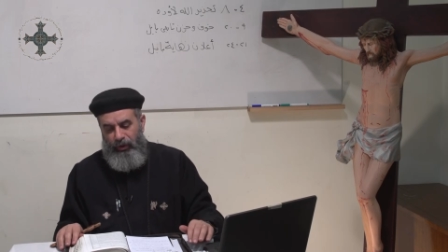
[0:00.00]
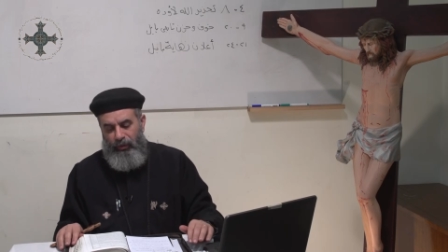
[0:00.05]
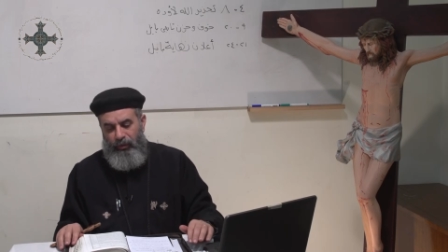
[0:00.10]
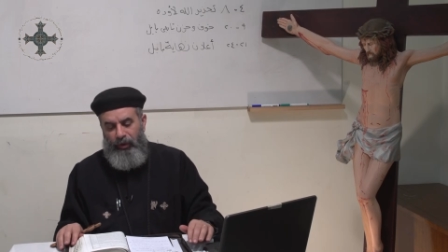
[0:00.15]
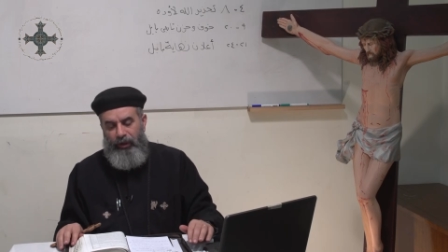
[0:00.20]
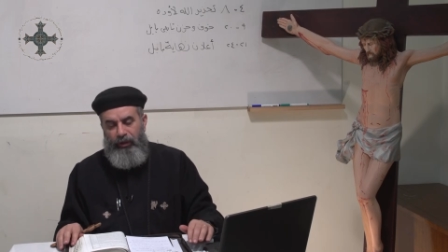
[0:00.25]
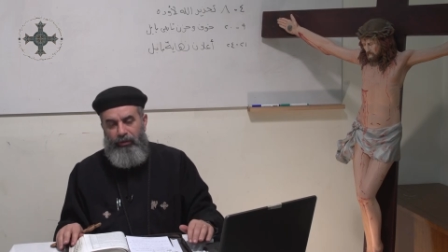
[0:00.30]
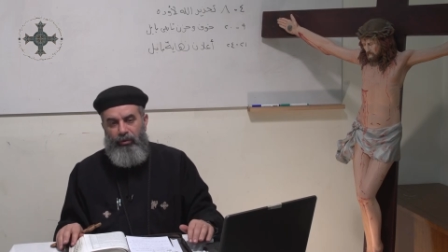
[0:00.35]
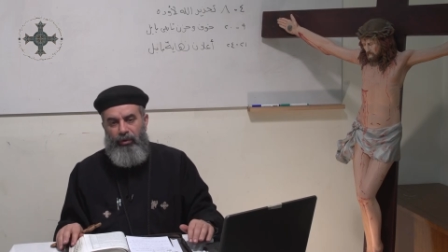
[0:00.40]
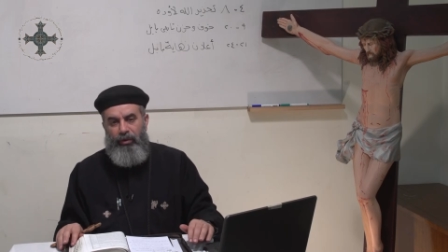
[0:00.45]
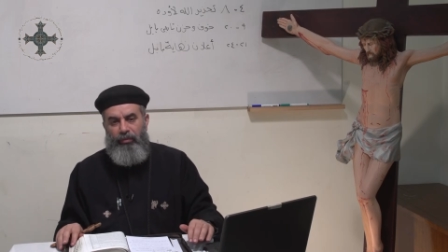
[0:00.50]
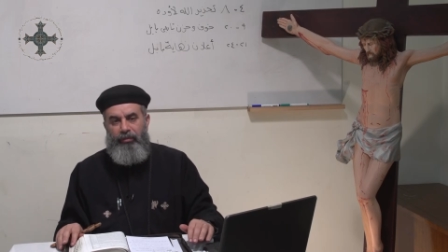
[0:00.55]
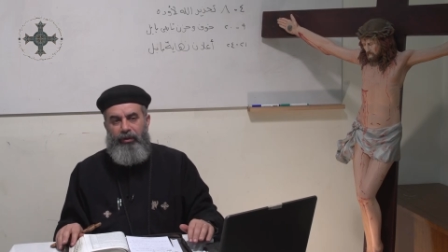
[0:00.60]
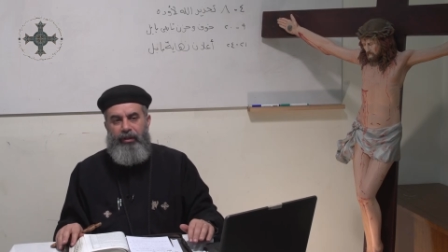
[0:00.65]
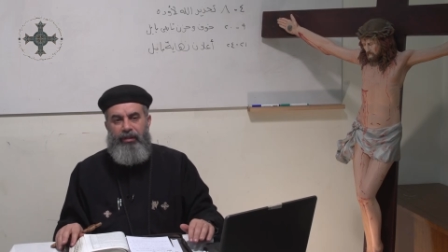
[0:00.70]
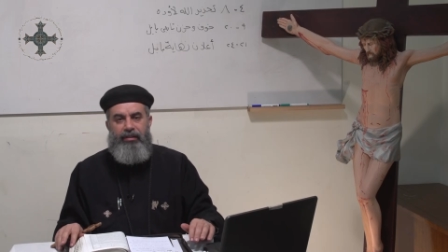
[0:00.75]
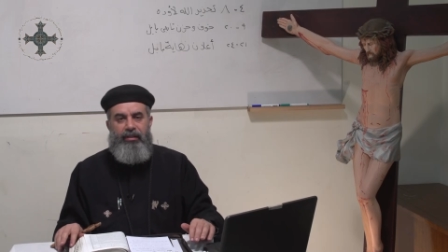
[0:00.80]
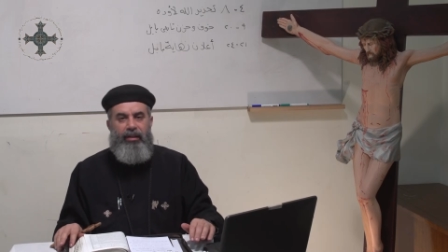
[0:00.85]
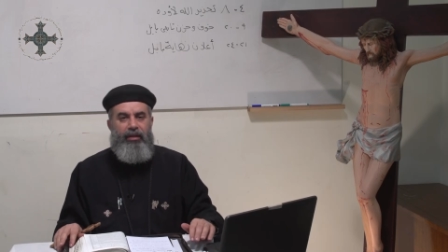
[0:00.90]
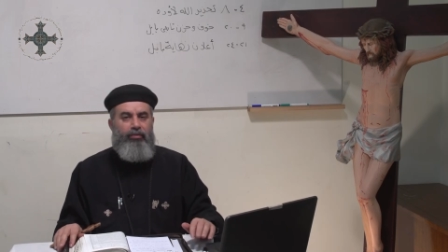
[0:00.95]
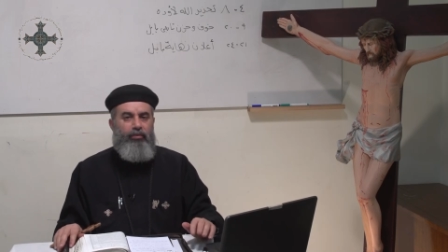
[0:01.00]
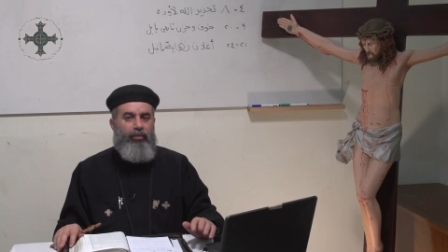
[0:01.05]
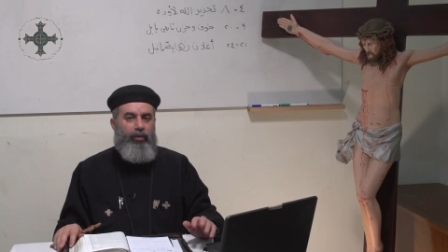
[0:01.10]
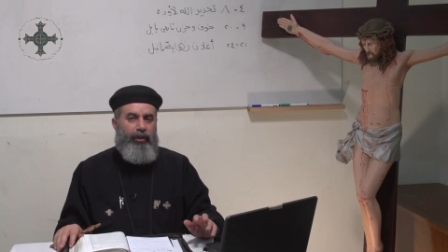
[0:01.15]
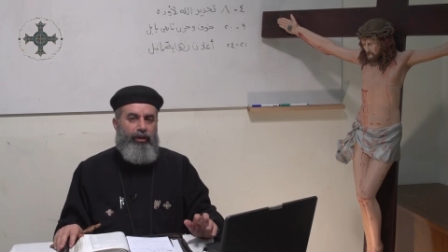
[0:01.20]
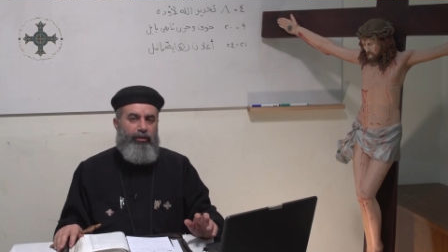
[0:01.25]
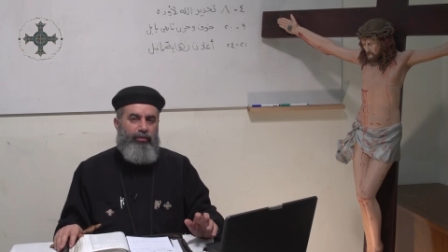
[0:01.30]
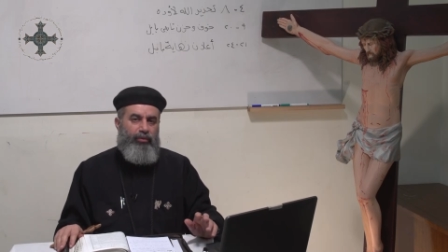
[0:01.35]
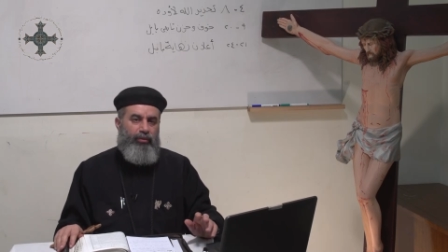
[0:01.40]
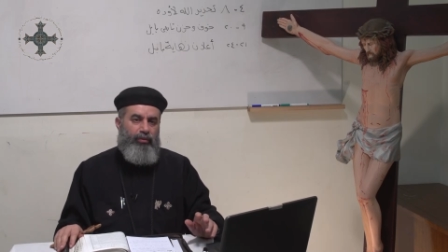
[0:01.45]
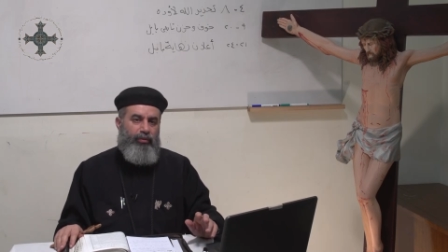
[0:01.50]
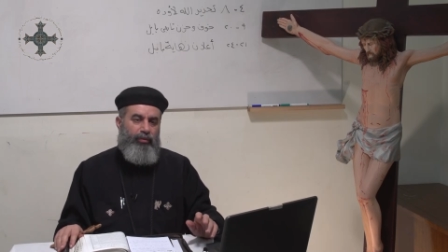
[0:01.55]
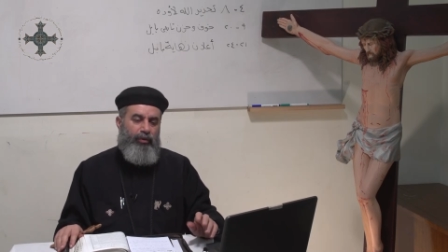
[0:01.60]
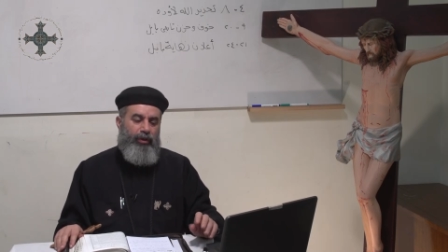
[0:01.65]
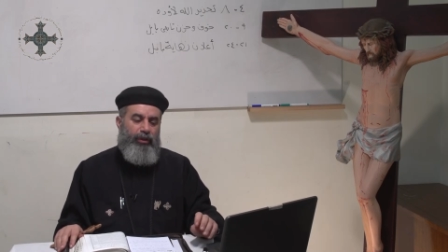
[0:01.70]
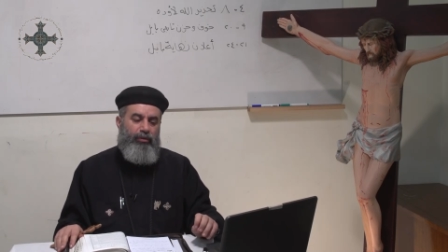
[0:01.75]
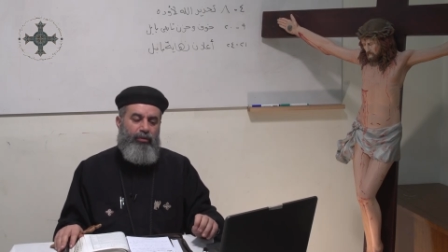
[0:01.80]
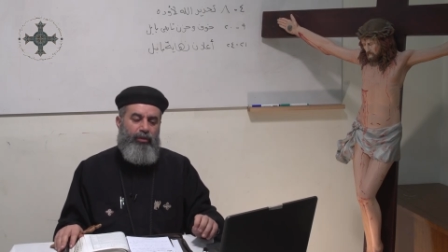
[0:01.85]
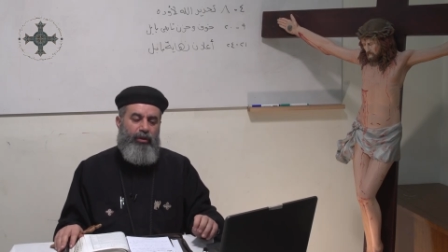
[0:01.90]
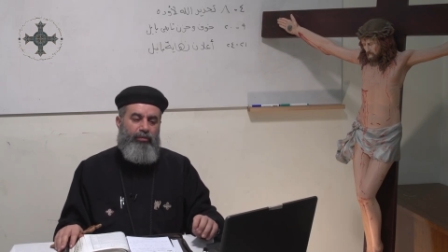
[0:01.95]
وإنه ربنا سايب ولاده
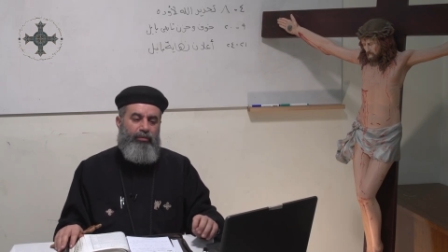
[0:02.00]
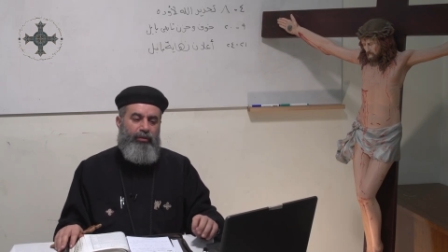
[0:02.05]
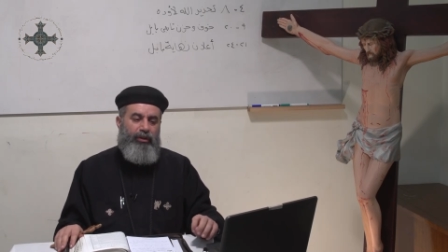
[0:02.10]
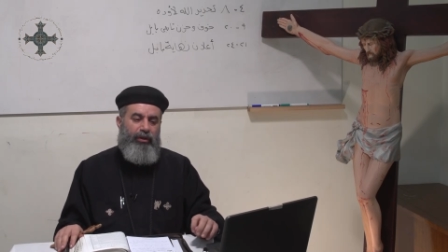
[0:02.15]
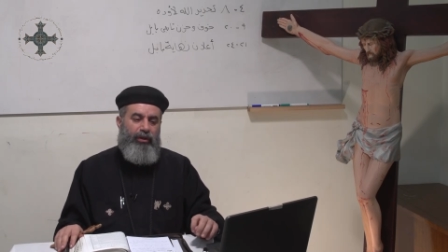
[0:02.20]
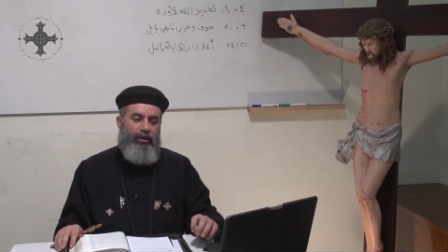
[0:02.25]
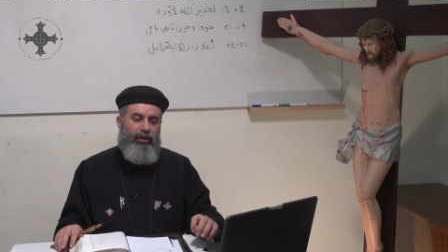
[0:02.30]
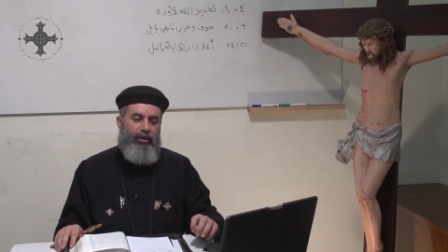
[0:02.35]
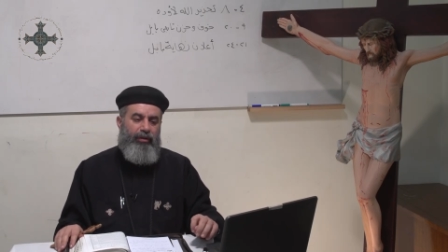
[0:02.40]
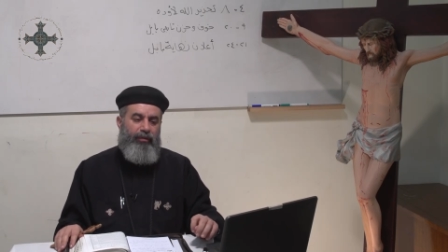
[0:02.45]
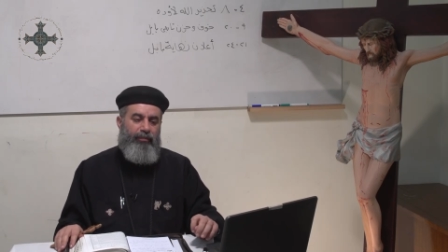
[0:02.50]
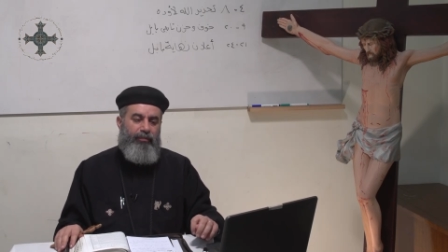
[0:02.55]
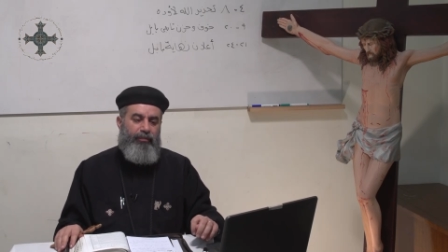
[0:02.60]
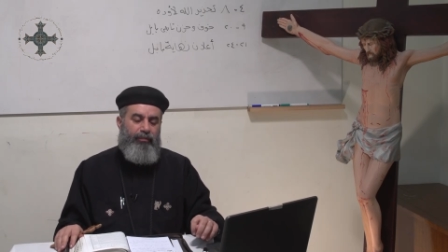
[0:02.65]
وإنه ربنا